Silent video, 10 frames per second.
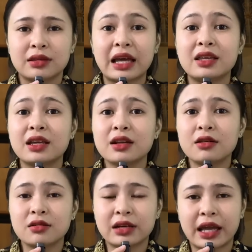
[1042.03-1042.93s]
Tại vì cái
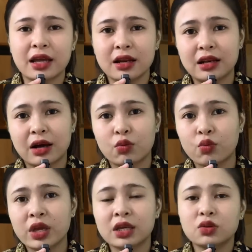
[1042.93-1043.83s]
đường này là
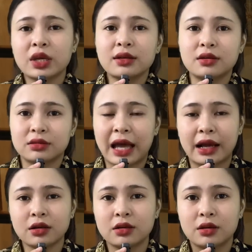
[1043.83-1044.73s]
nguyên cái tuyến đường
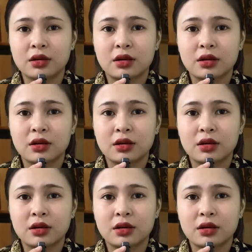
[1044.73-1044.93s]
thẳng,